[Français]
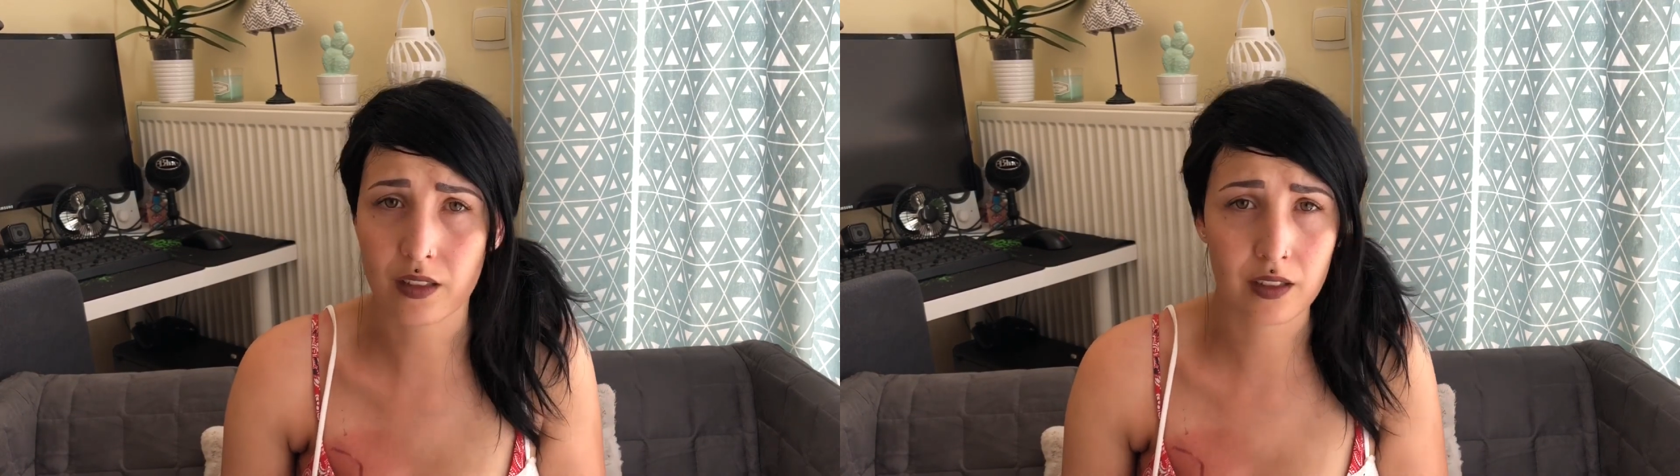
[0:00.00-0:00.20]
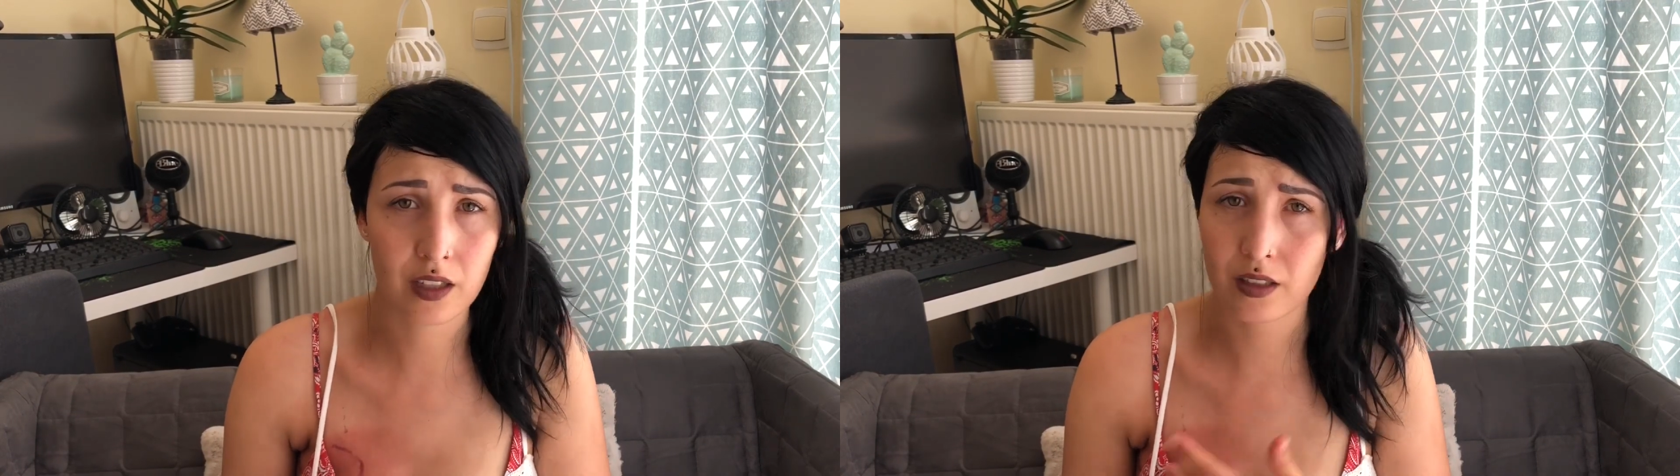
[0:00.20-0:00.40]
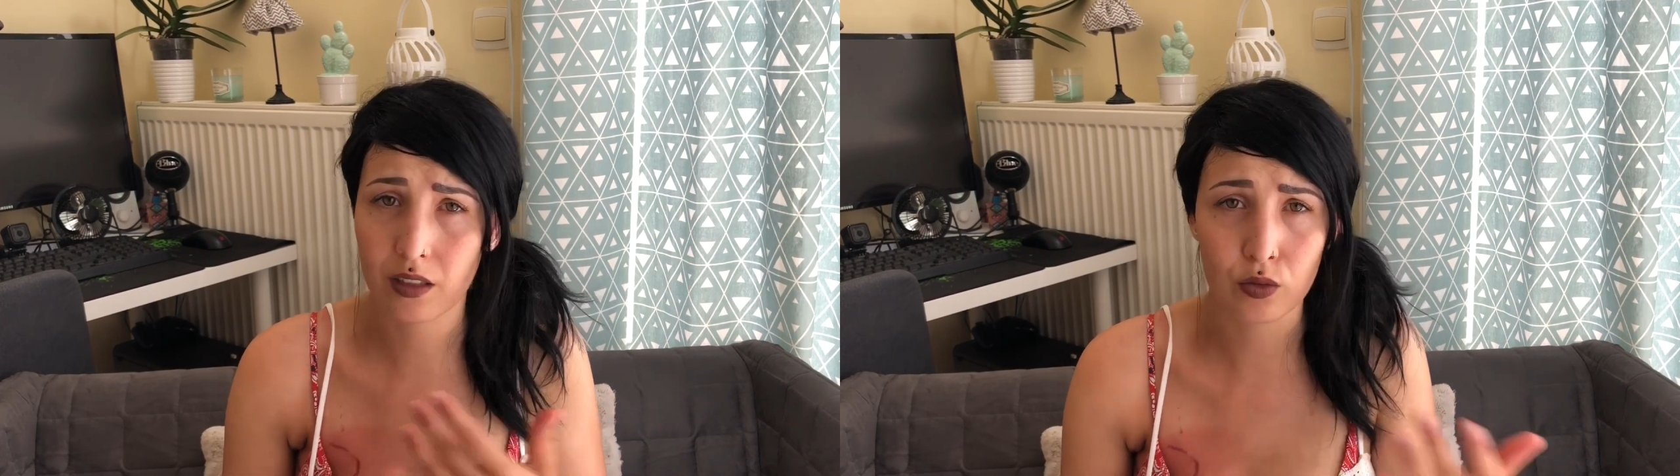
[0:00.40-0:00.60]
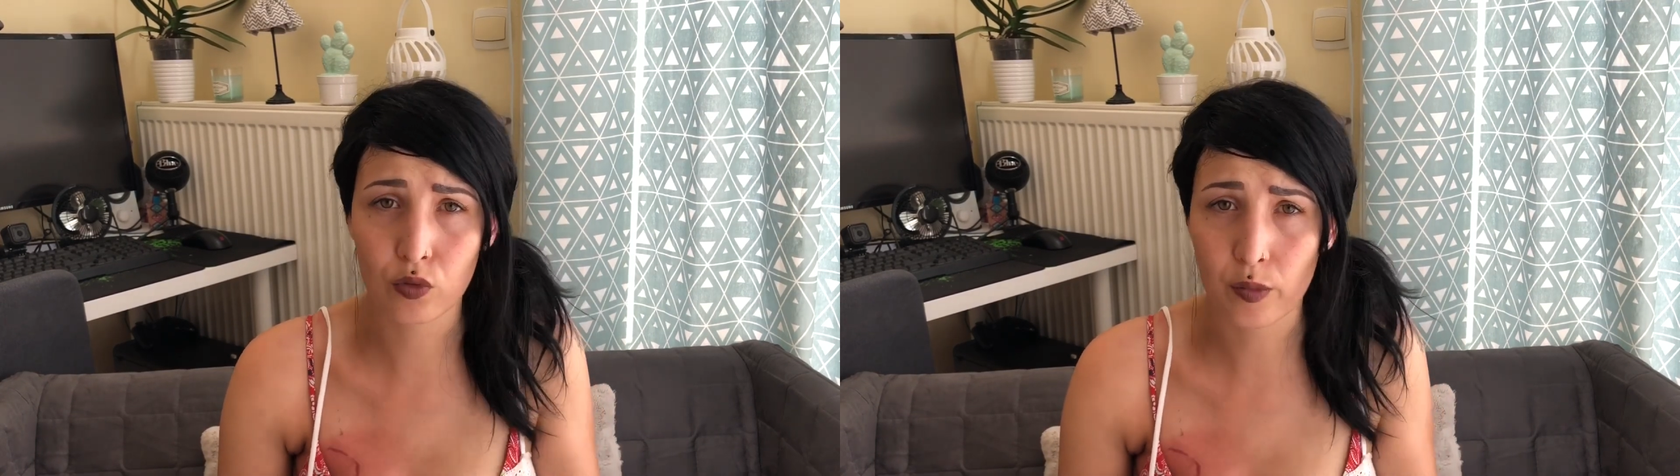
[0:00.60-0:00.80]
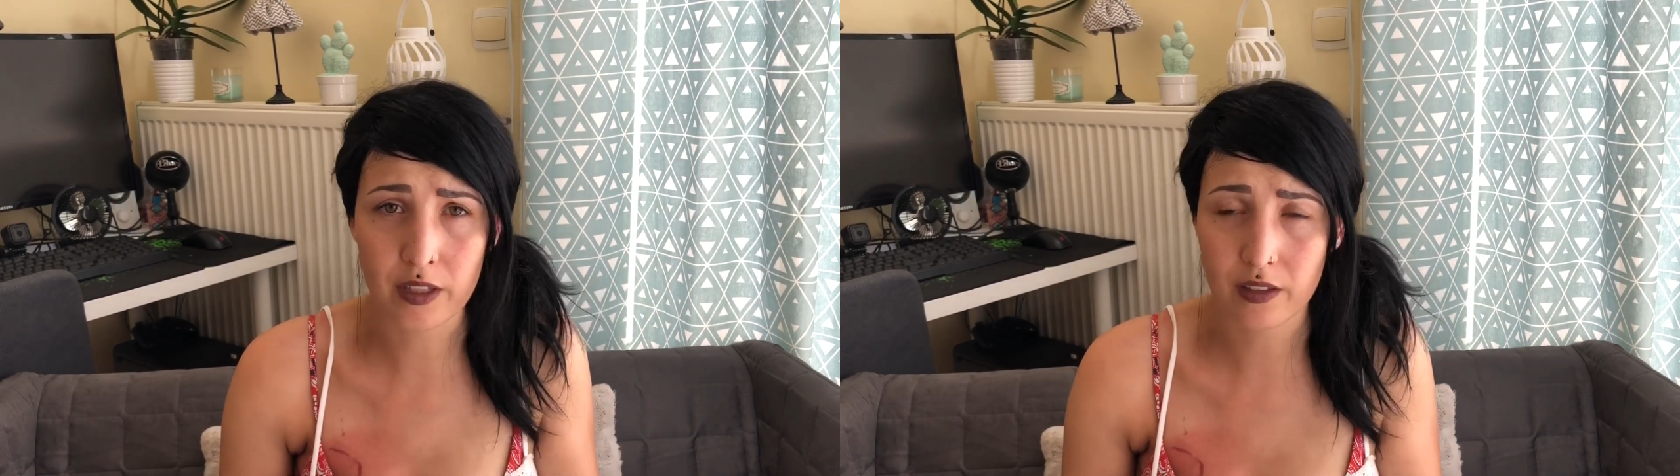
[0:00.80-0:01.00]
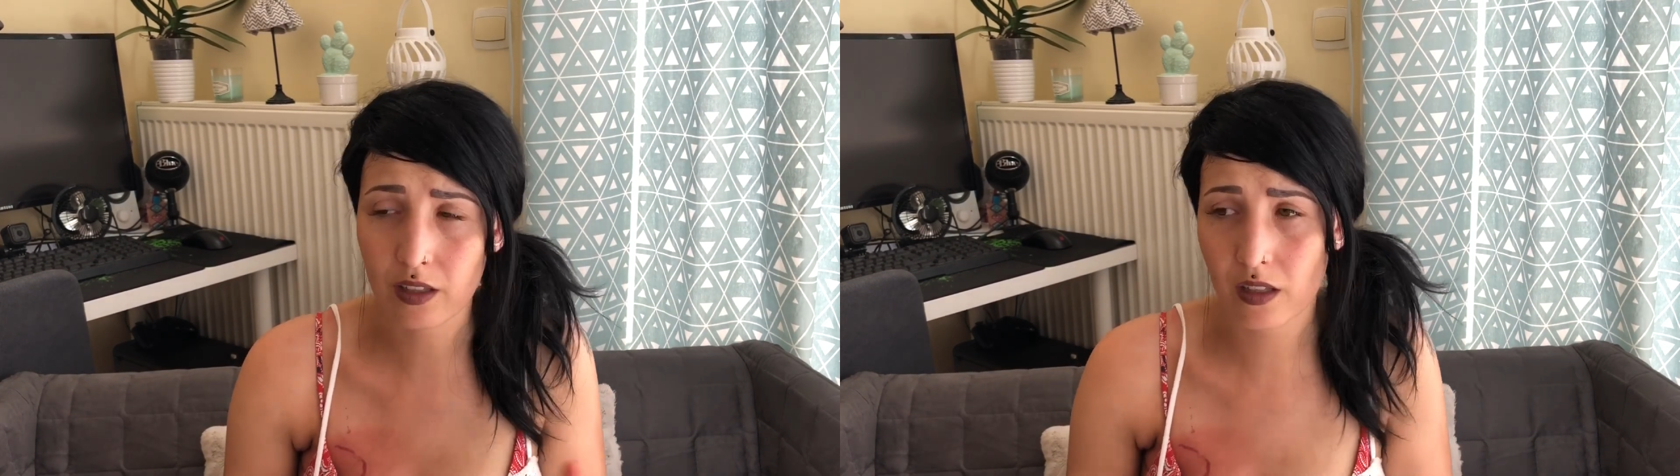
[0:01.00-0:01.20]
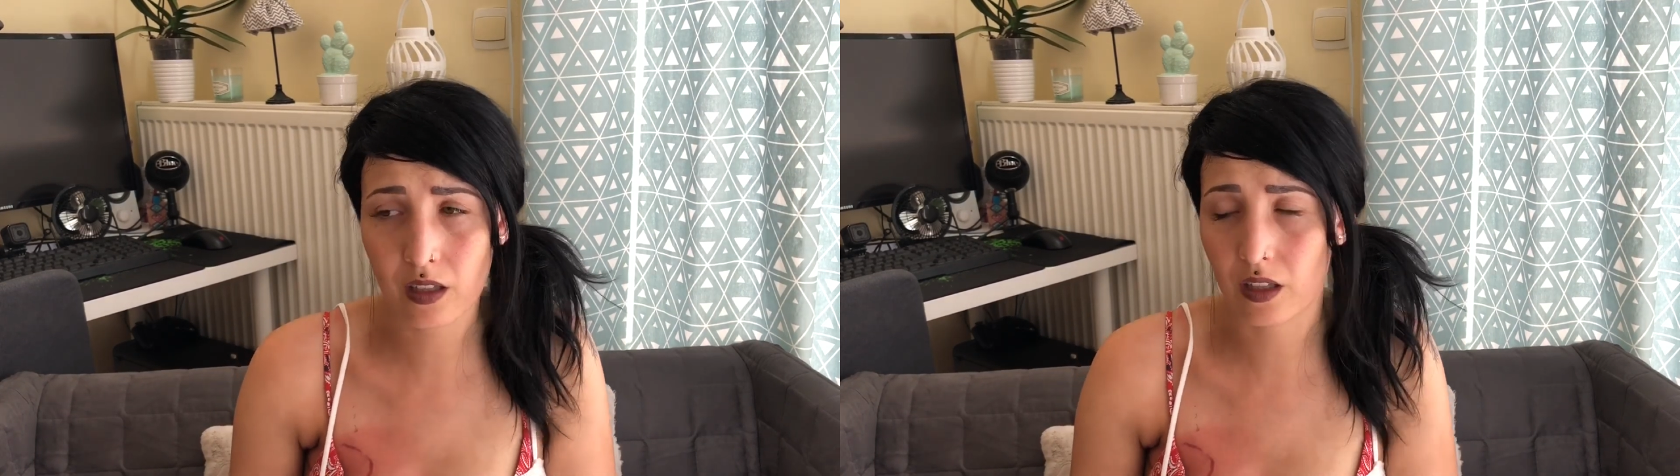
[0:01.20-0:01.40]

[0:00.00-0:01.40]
interne, un nouveau médecin,